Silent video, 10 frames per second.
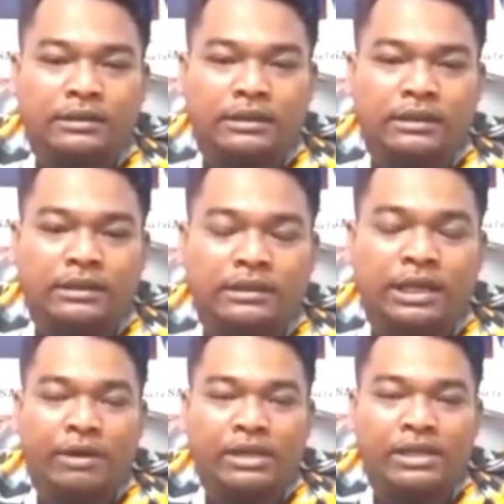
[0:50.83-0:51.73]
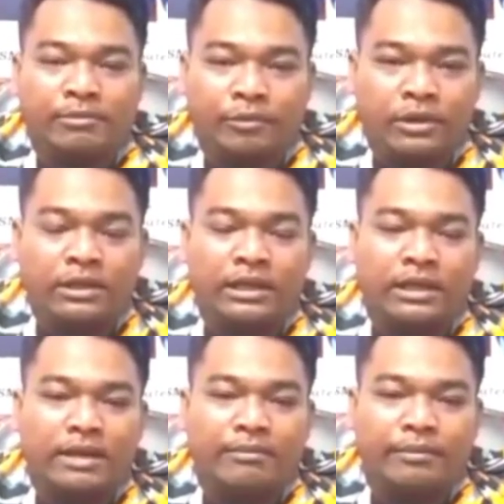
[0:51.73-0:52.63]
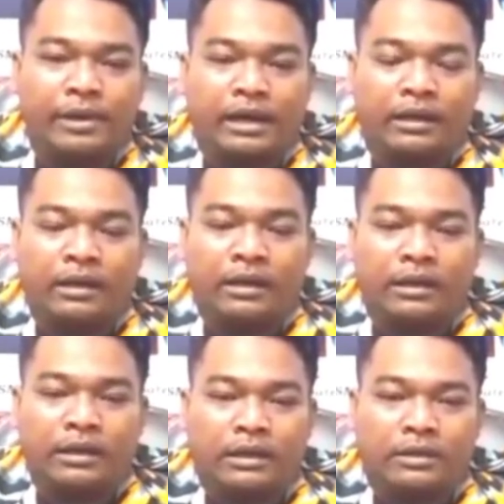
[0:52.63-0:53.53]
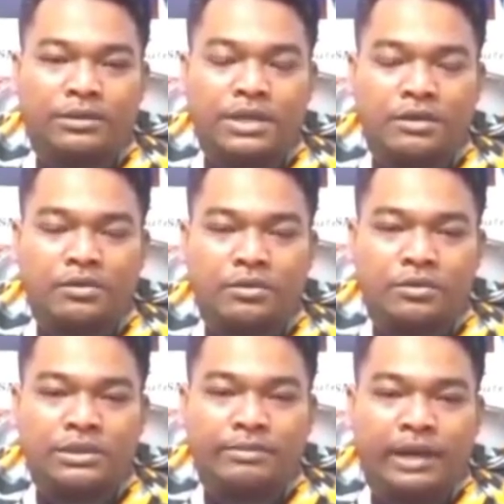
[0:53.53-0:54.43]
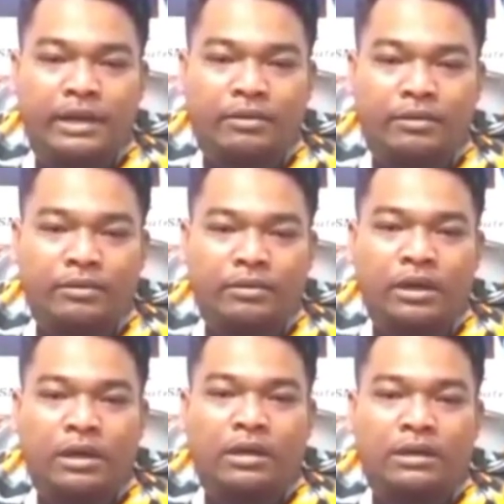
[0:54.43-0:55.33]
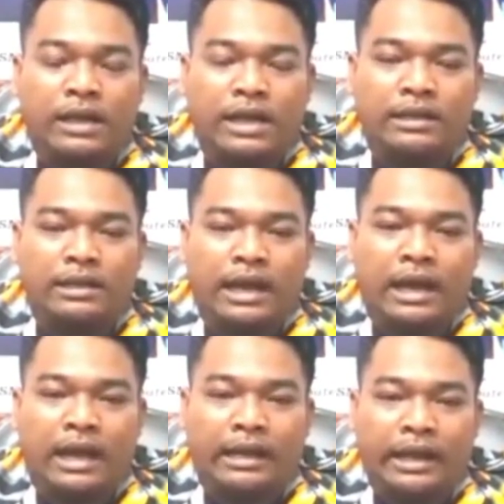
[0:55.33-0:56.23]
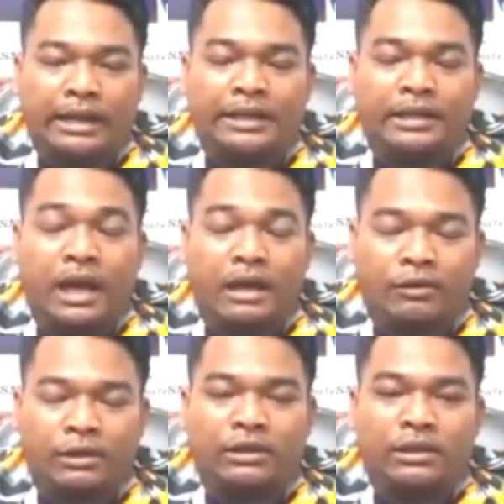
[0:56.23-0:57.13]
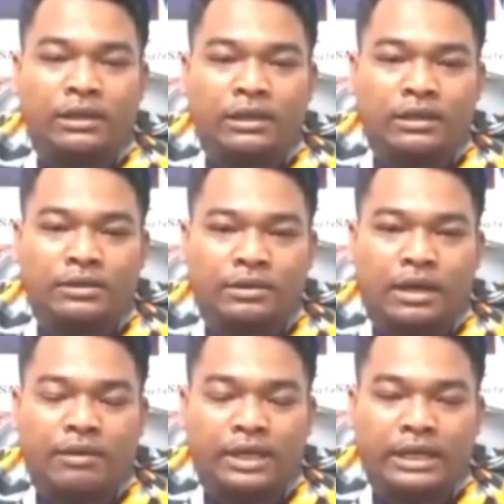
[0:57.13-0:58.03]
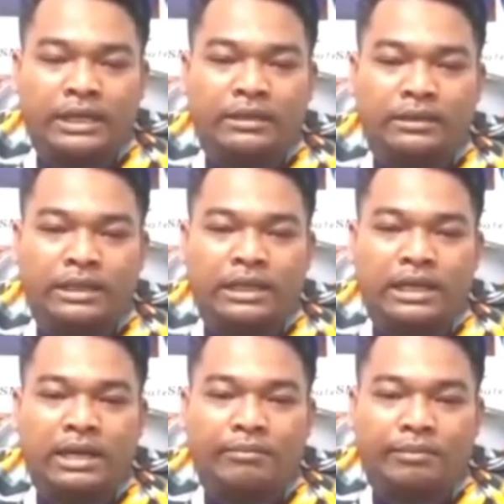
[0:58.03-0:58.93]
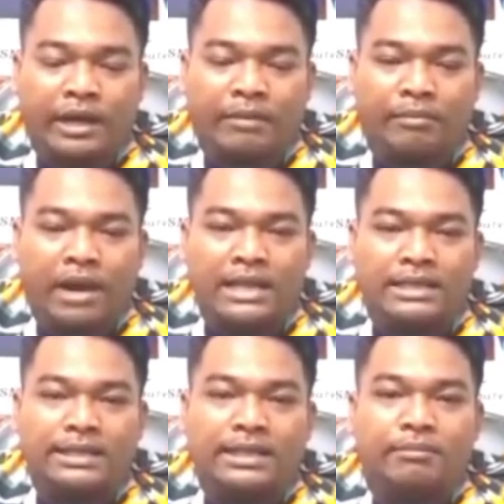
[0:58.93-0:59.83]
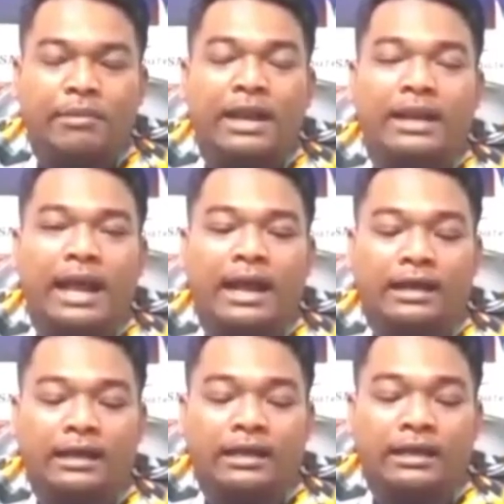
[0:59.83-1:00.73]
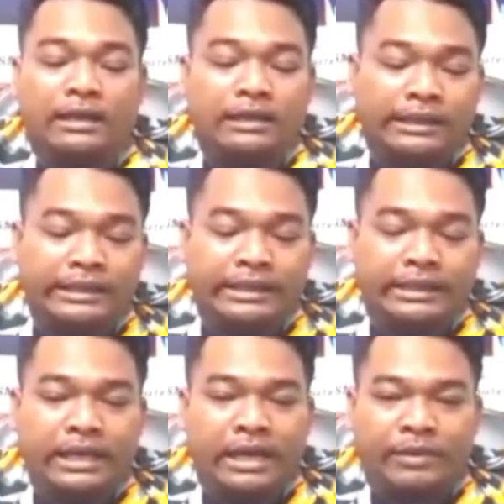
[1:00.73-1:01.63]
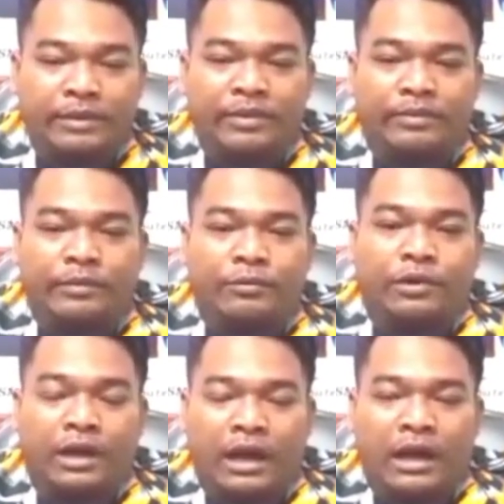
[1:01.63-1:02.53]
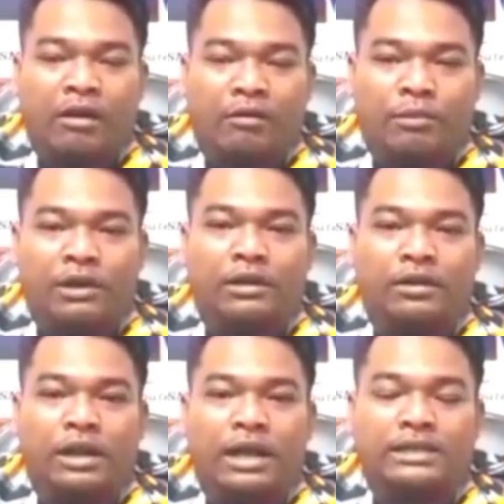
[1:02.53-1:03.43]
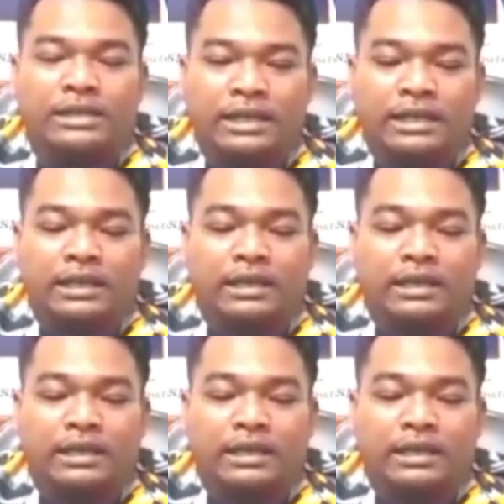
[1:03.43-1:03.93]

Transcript: uh, Jawa Timur terdampak letusan Gunung Semeru dan yang ada di Garut, Sukawening terdampak banjir bandang. Di sini kami membuka open donasi